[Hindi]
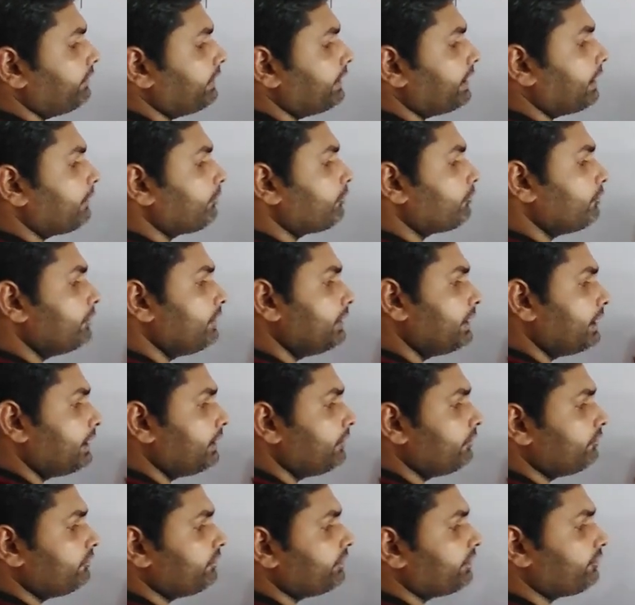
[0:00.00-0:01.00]
ये आपको
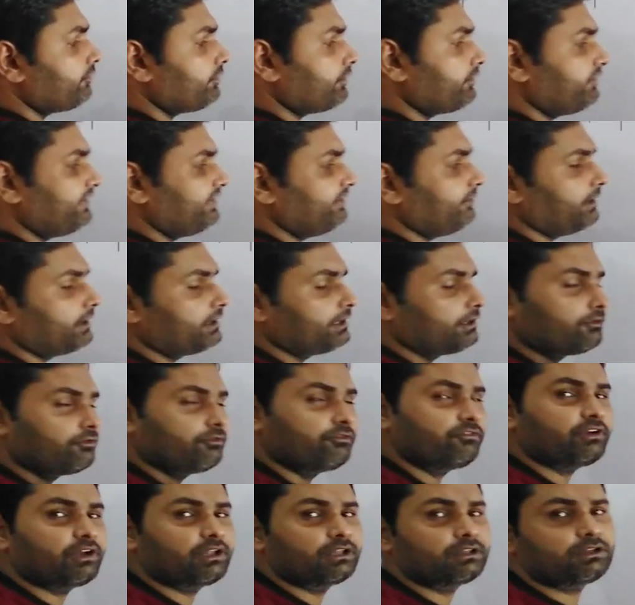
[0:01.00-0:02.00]
लर्न हो जाए तो अच्छी बात है
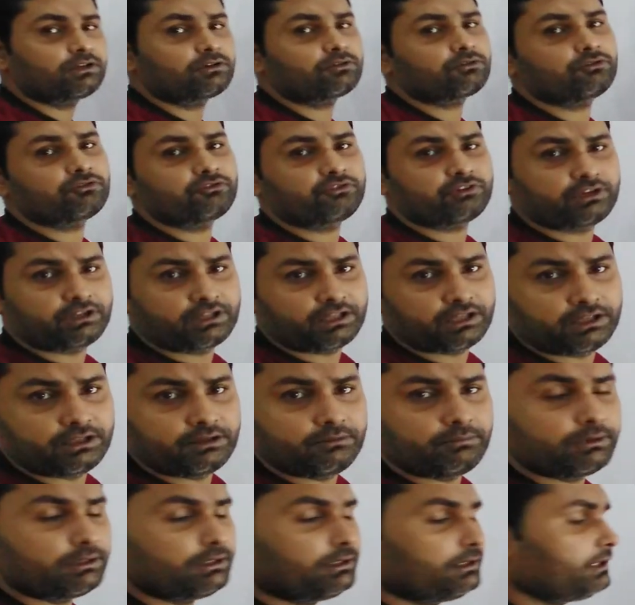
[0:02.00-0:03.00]
क्योंकि ज़्यादातर क्वेश्चन
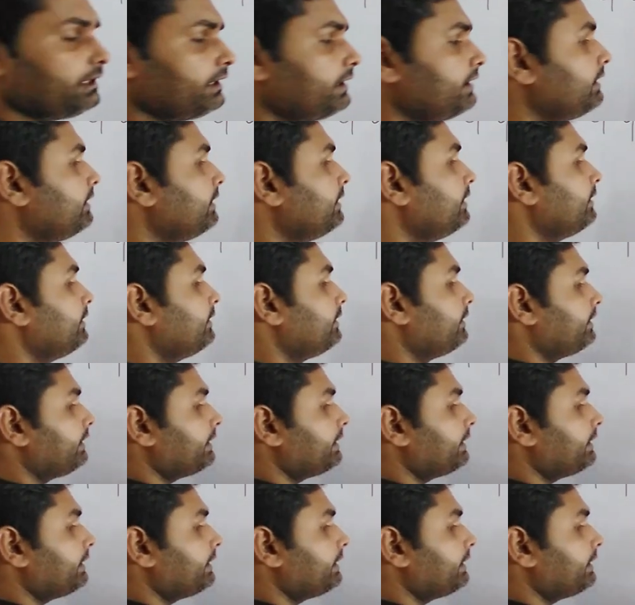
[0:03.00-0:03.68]
यही बनता है